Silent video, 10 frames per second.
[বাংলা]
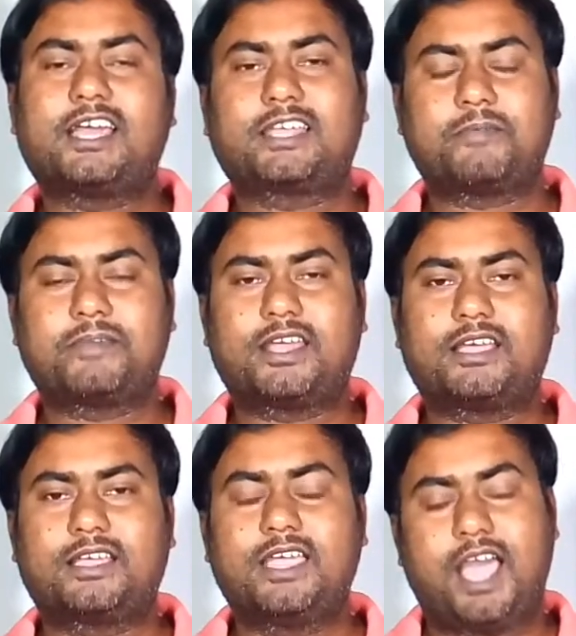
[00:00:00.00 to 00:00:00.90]
রিয়ার ক্যামেরা
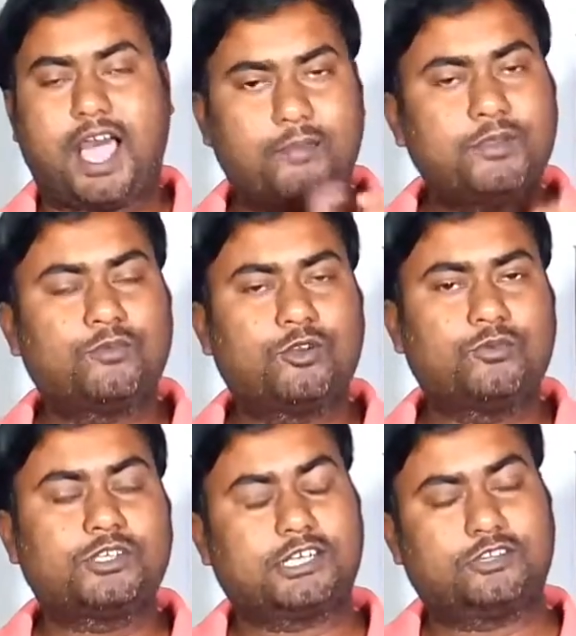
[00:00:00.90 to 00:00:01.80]
আমি
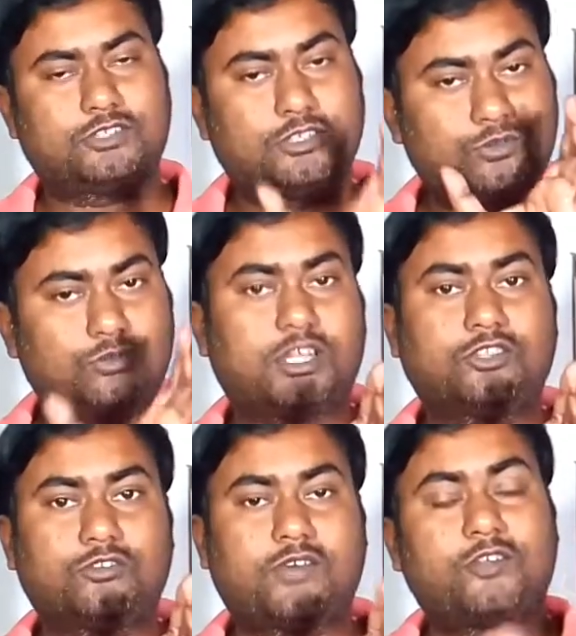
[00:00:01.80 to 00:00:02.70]
বলবো সেটা হচ্ছে
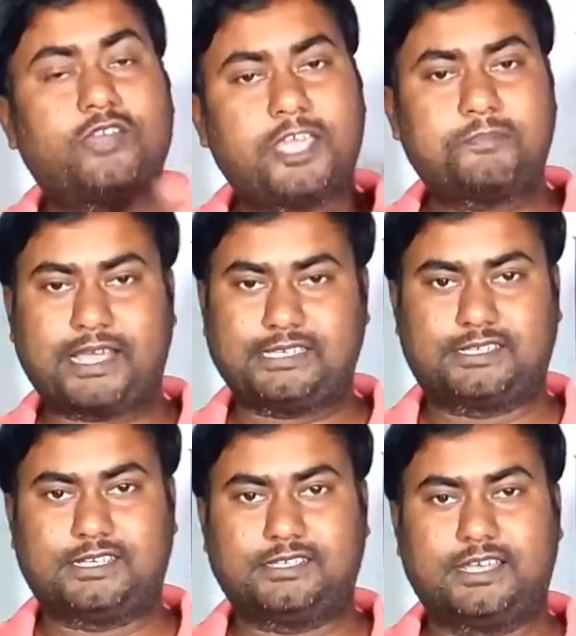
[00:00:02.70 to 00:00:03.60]
দুর্দান্ত ভালো এই প্রাইস
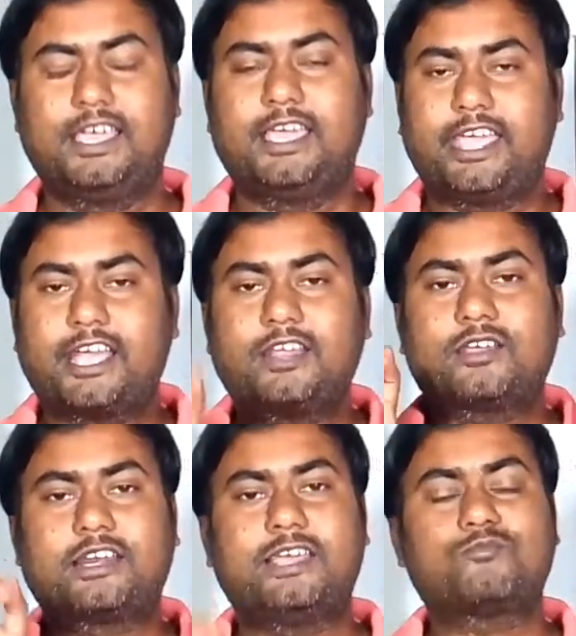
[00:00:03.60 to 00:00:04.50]
রেঞ্জে এখানে
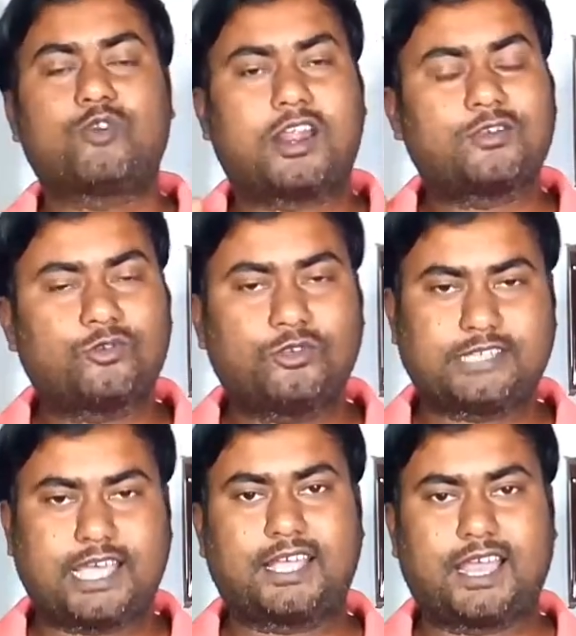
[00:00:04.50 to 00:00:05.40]
ক্লেম করার কোনো
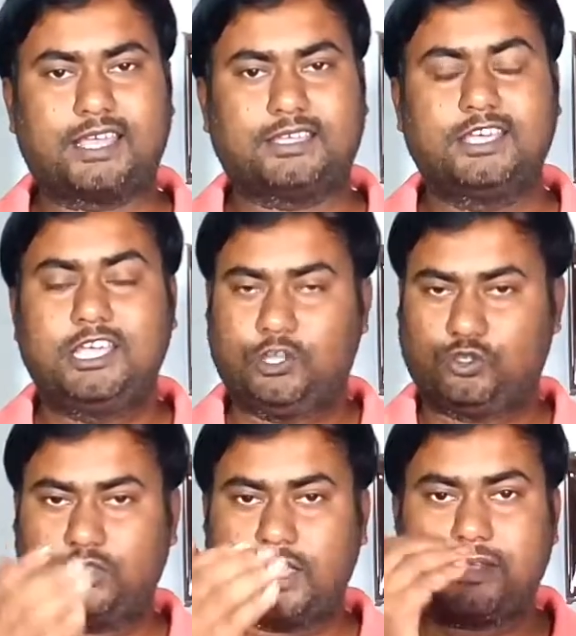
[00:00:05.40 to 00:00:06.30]
জায়গা নেই
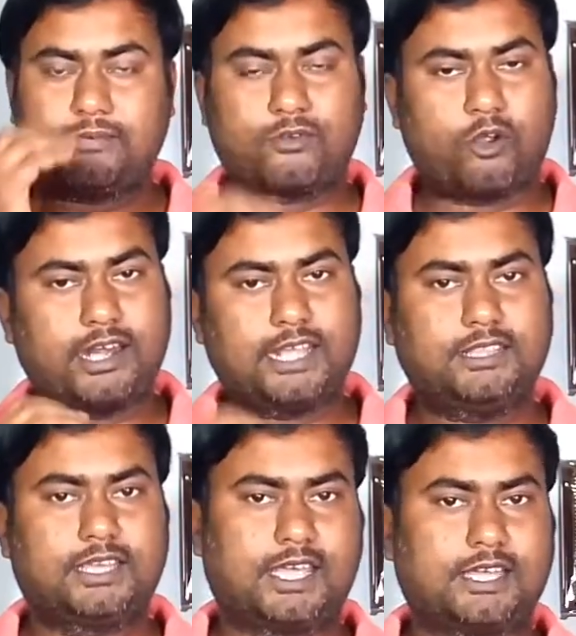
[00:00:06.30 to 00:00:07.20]
যদি আমরা
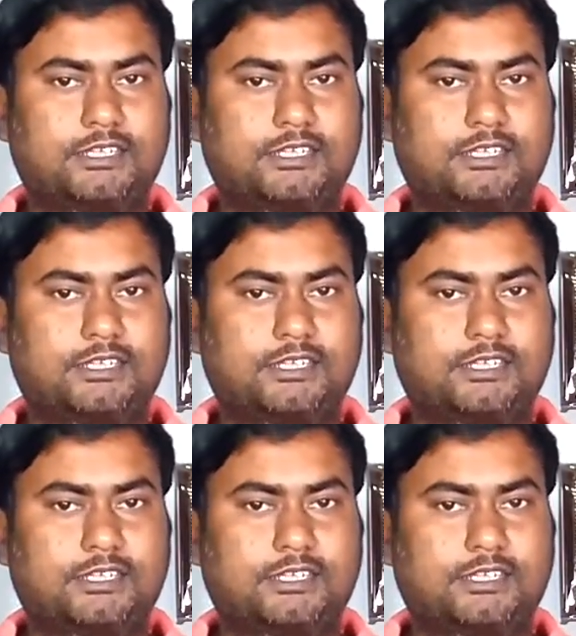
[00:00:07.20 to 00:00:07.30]
ফ্রন্টের দিকে